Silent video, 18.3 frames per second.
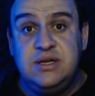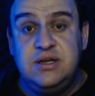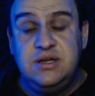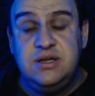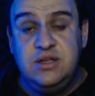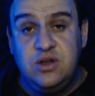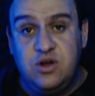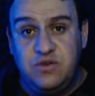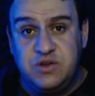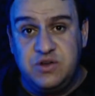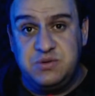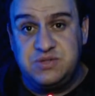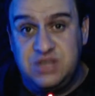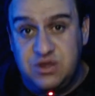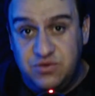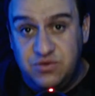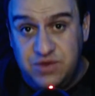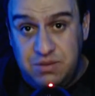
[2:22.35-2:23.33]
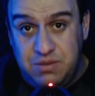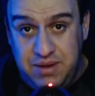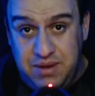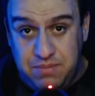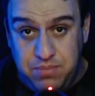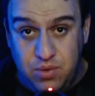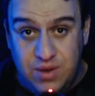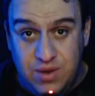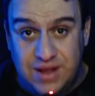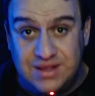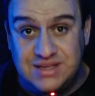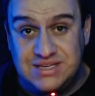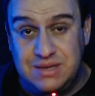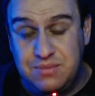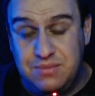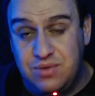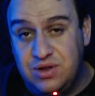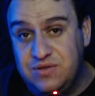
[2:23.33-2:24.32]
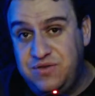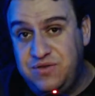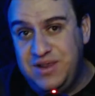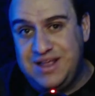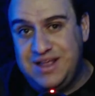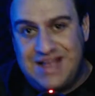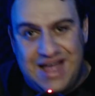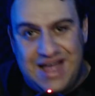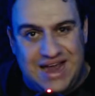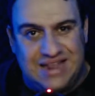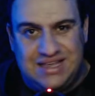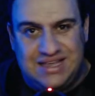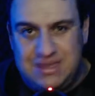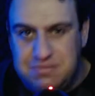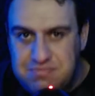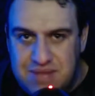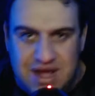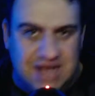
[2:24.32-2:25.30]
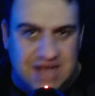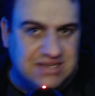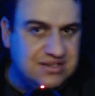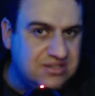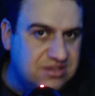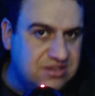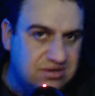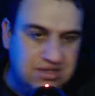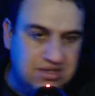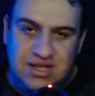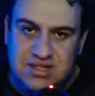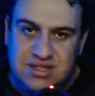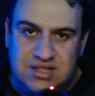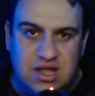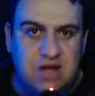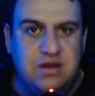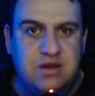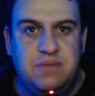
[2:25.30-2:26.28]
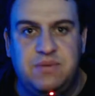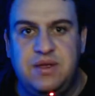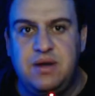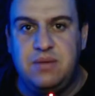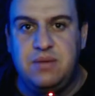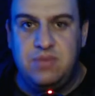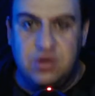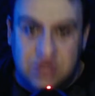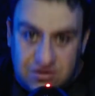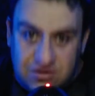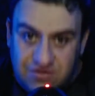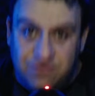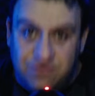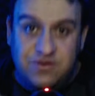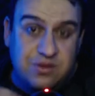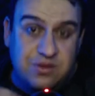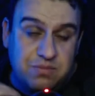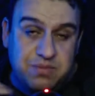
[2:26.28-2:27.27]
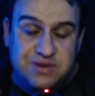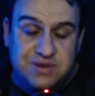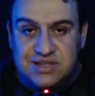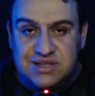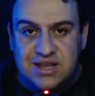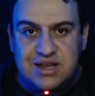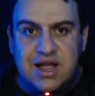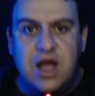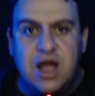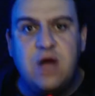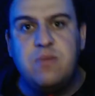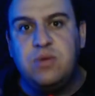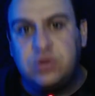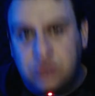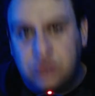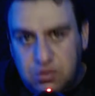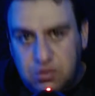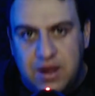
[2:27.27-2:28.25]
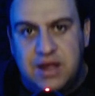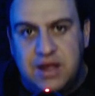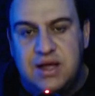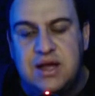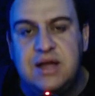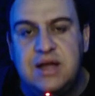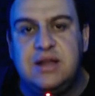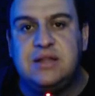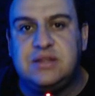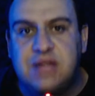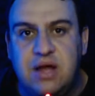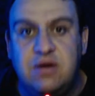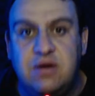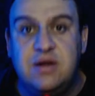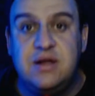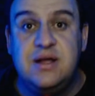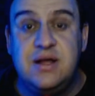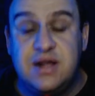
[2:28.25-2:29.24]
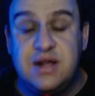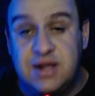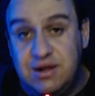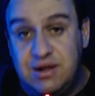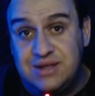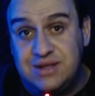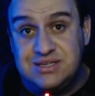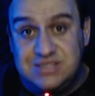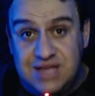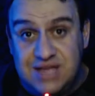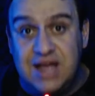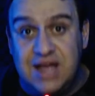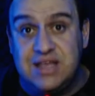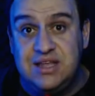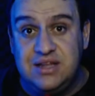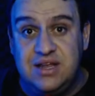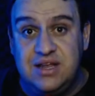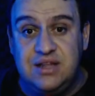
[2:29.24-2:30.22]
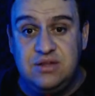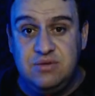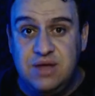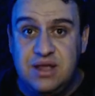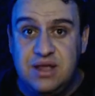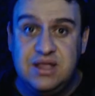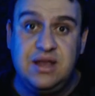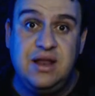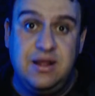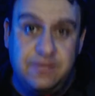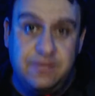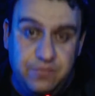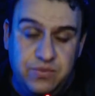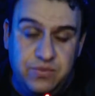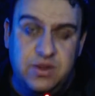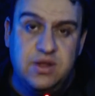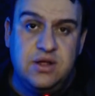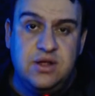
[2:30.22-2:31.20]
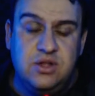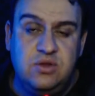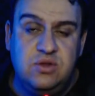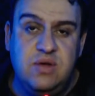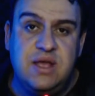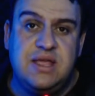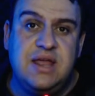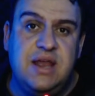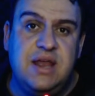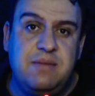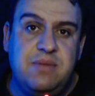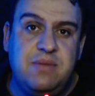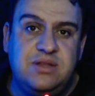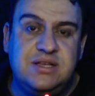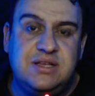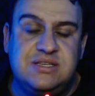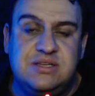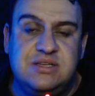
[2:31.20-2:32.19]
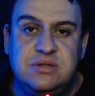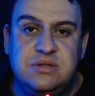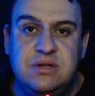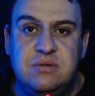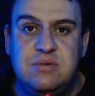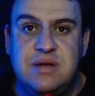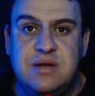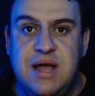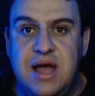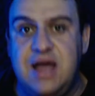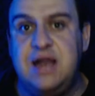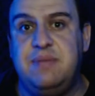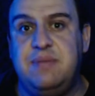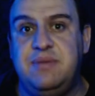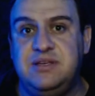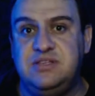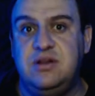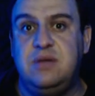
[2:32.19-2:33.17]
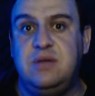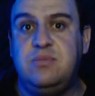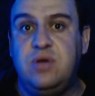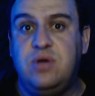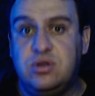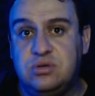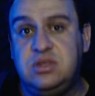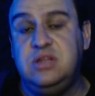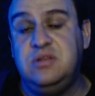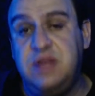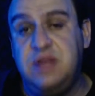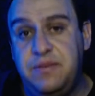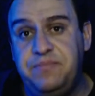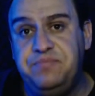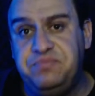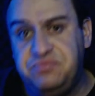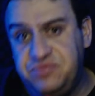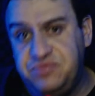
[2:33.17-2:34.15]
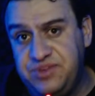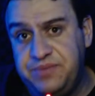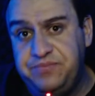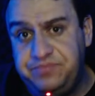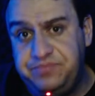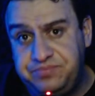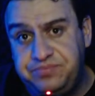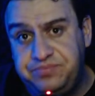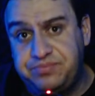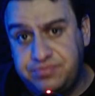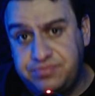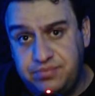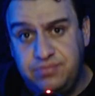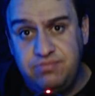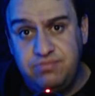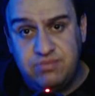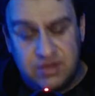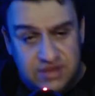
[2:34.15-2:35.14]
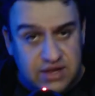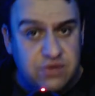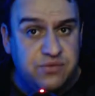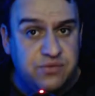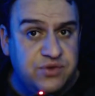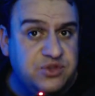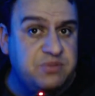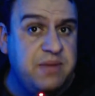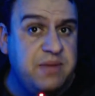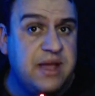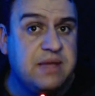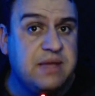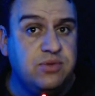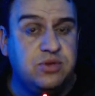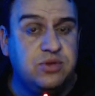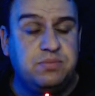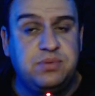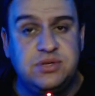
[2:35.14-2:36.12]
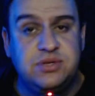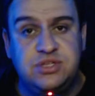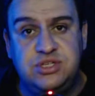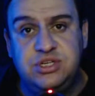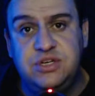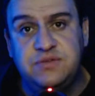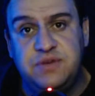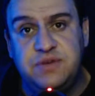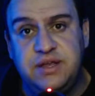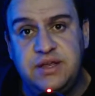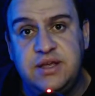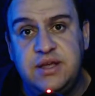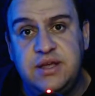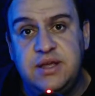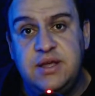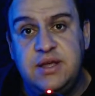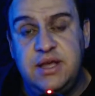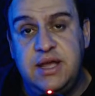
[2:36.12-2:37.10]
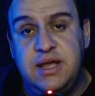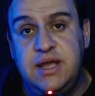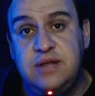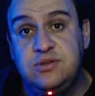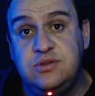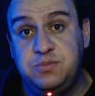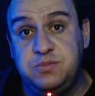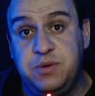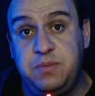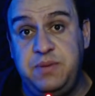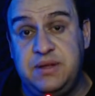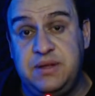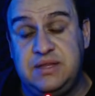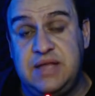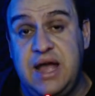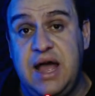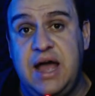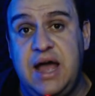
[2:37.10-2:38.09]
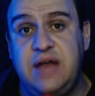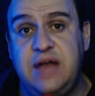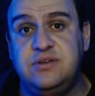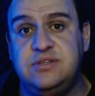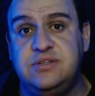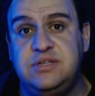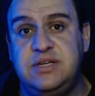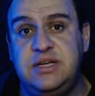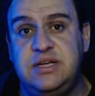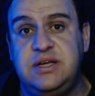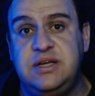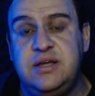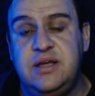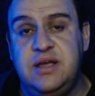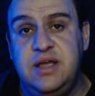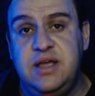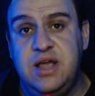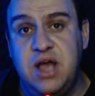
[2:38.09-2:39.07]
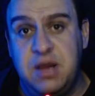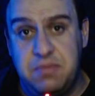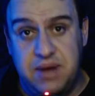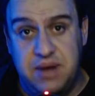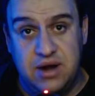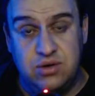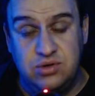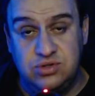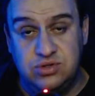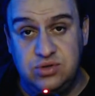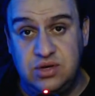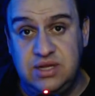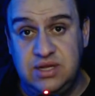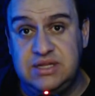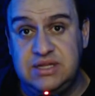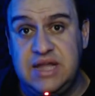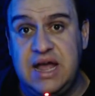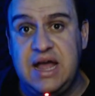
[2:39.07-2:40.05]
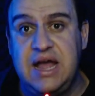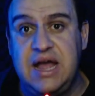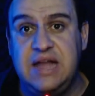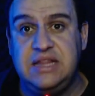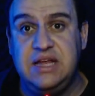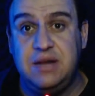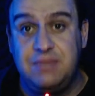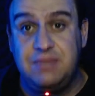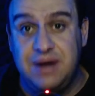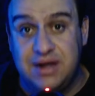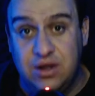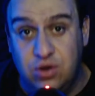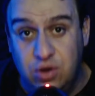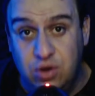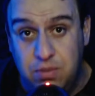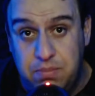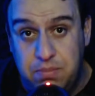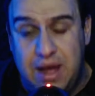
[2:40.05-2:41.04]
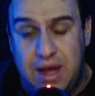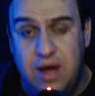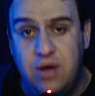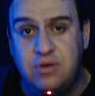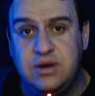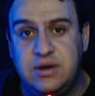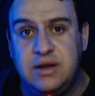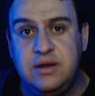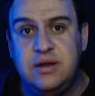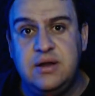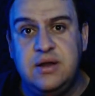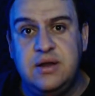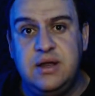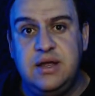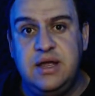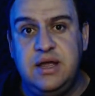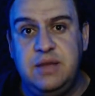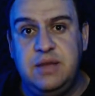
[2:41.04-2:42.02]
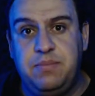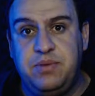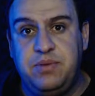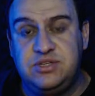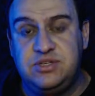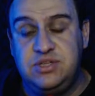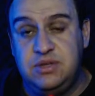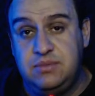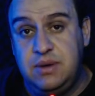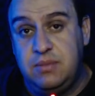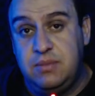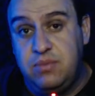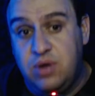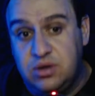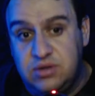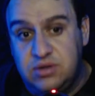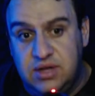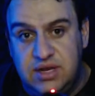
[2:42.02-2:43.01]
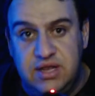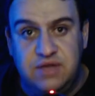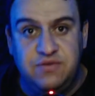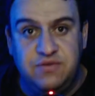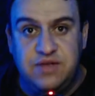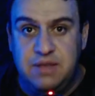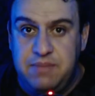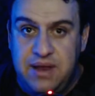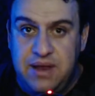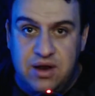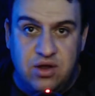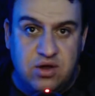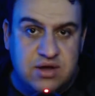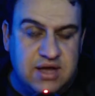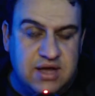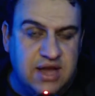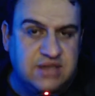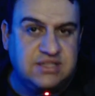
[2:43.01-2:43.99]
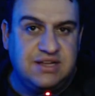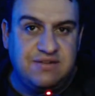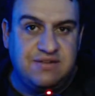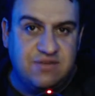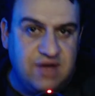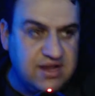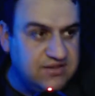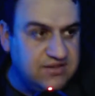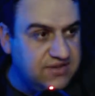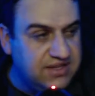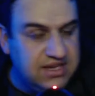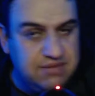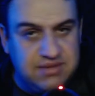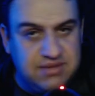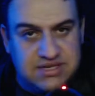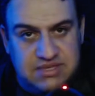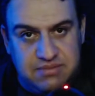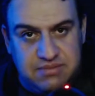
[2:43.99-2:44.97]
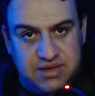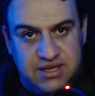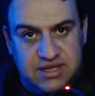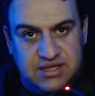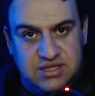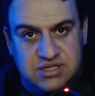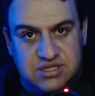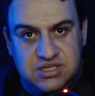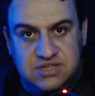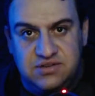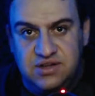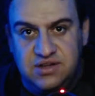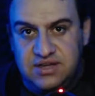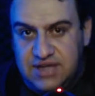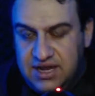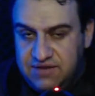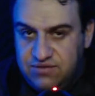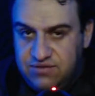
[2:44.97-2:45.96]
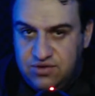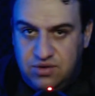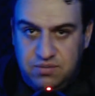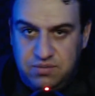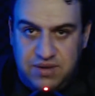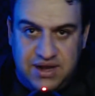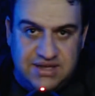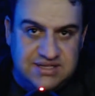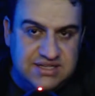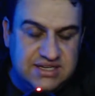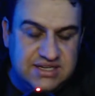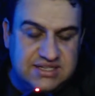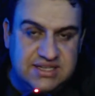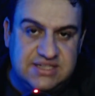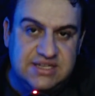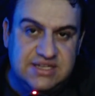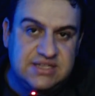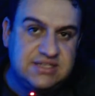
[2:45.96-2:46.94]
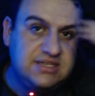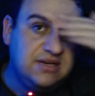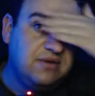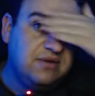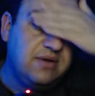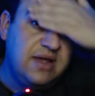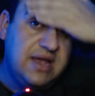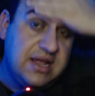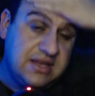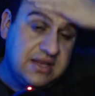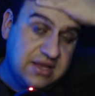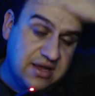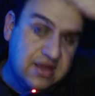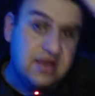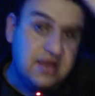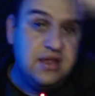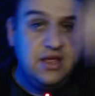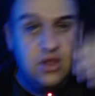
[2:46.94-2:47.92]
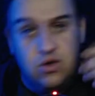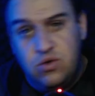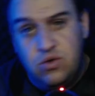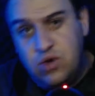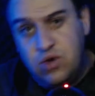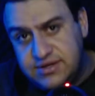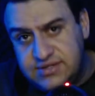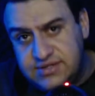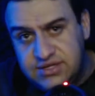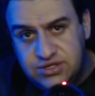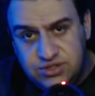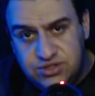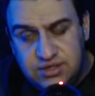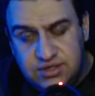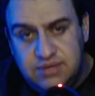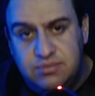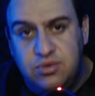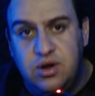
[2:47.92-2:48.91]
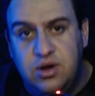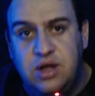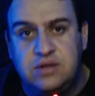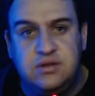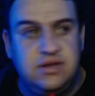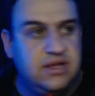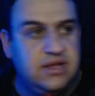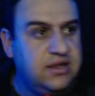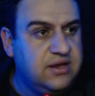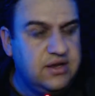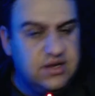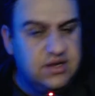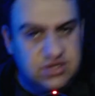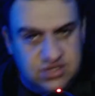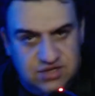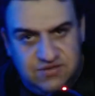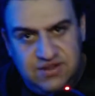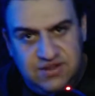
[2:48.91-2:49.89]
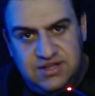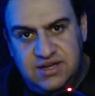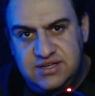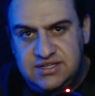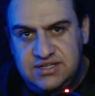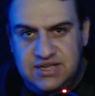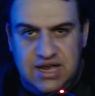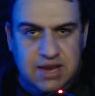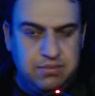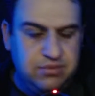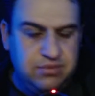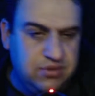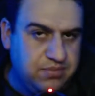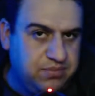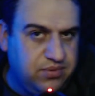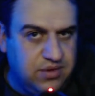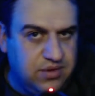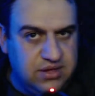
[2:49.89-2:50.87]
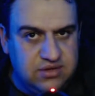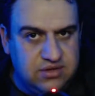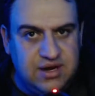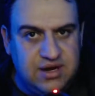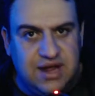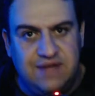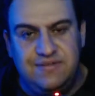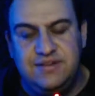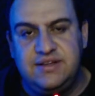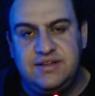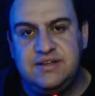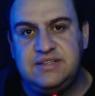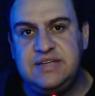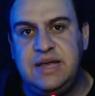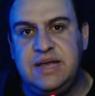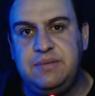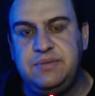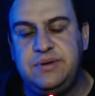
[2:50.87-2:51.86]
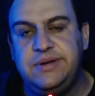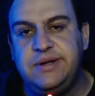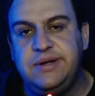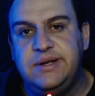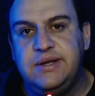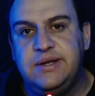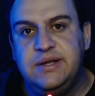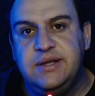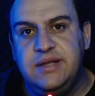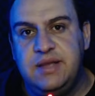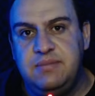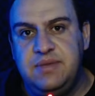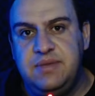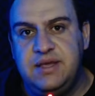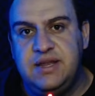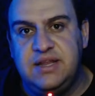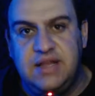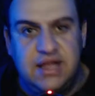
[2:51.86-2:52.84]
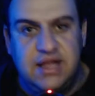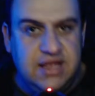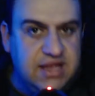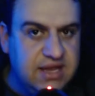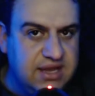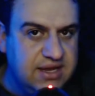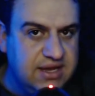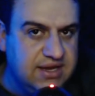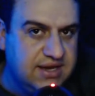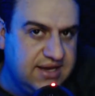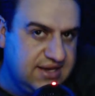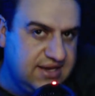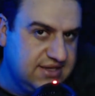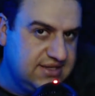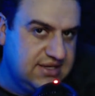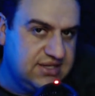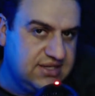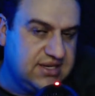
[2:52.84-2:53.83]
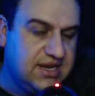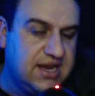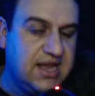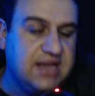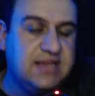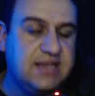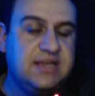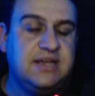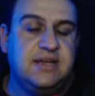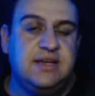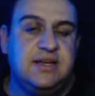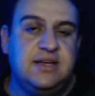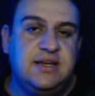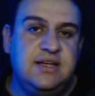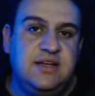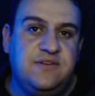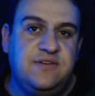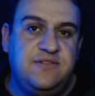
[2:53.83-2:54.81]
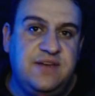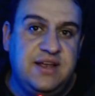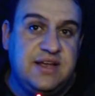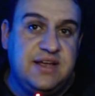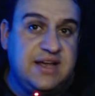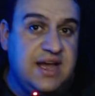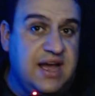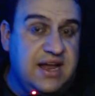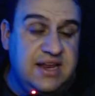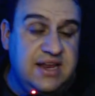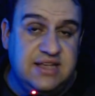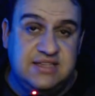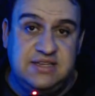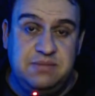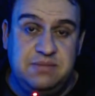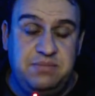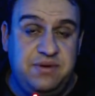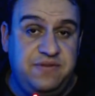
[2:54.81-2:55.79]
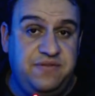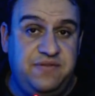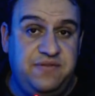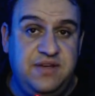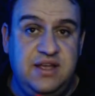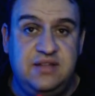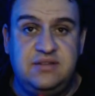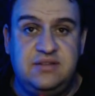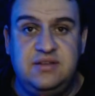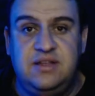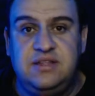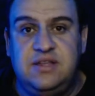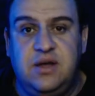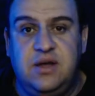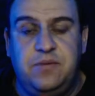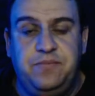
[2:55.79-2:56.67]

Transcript: E eu confesso pra você que eu fiquei bem empolgado com essa moto. Falei, cara, que massa, não sei o que e tal, né? Porque é uma moto que vai ficar num preço legal, um motor bacana tal. Kawasaki, né? Não é aquela, não é aquela manutenção tão cara, mas é uma moto que, né? Você tem um feedback muito positivo aí é, dos proprietários, né? É uma marca consolidada, é uma marca global, né? É, posso ter uma moto ali. Eu fiquei bem louco, cara. Eu tava quase vendendo minha CB500X, falando, cara, vou comprar a Z650. Eu gosto desse estilo de moto, né? Tive a Interceptor, porra, adorava a Interceptor. É a minha querida inglesinha de Araque. E eu falei, cara, ia ser perfeito, né, tal.